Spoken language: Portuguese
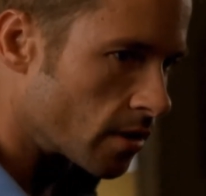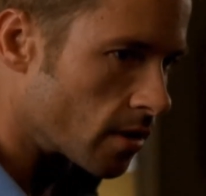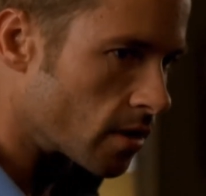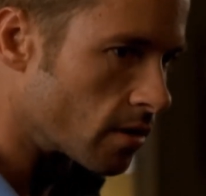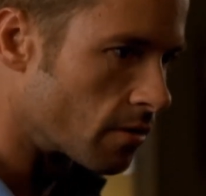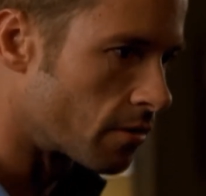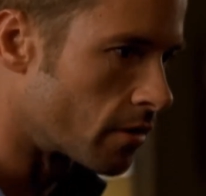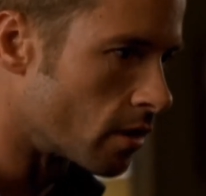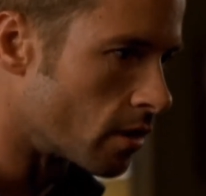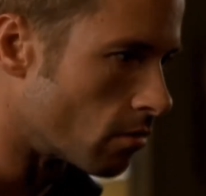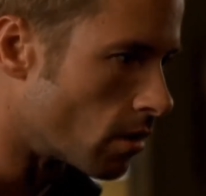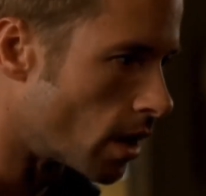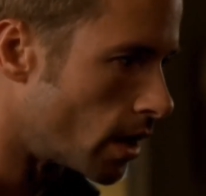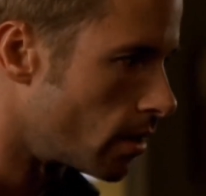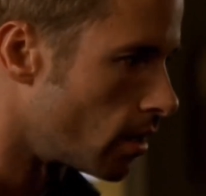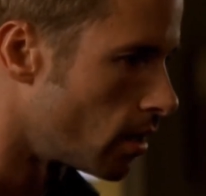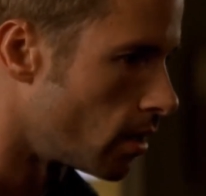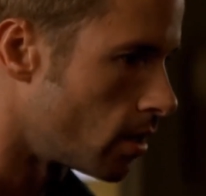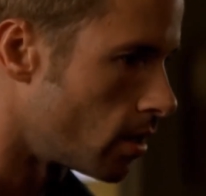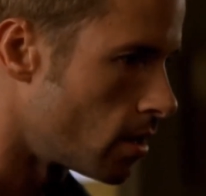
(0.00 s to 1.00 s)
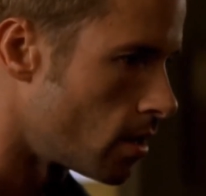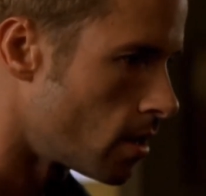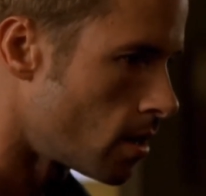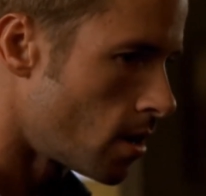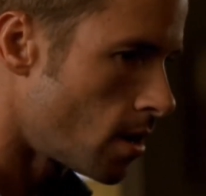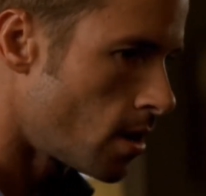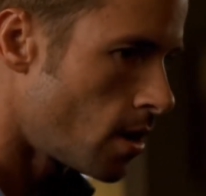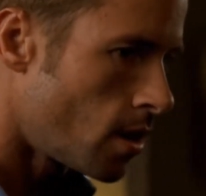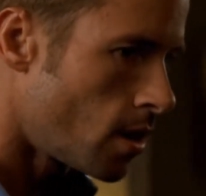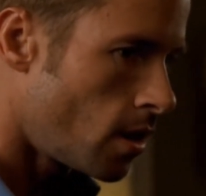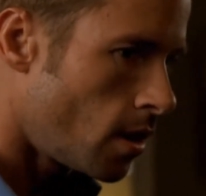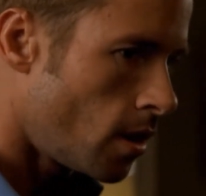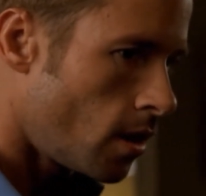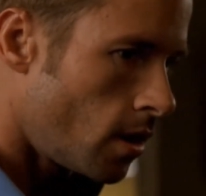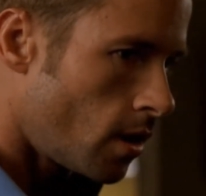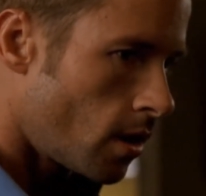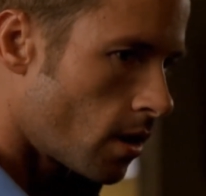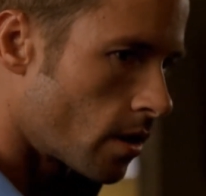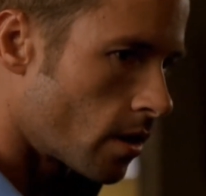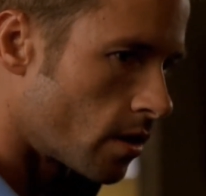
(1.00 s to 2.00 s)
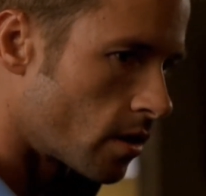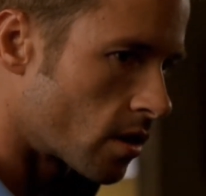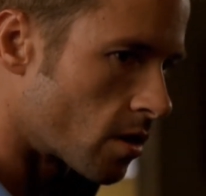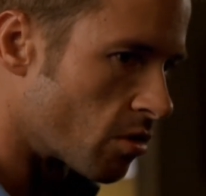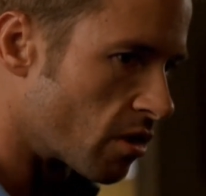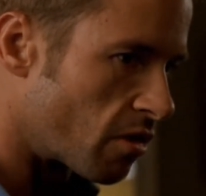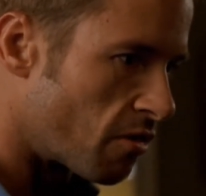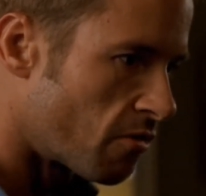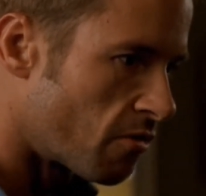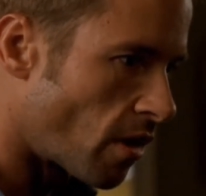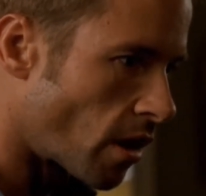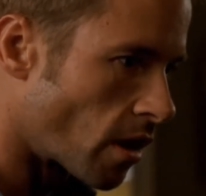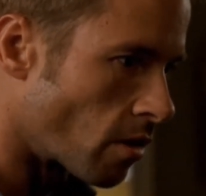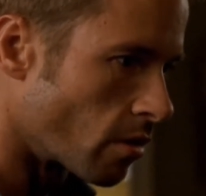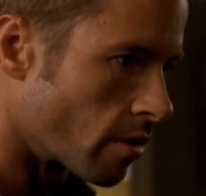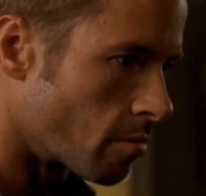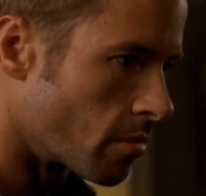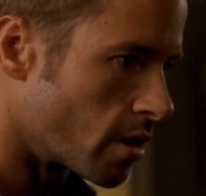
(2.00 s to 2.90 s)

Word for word: Tem alguma coisa errada. Eu acho que alguém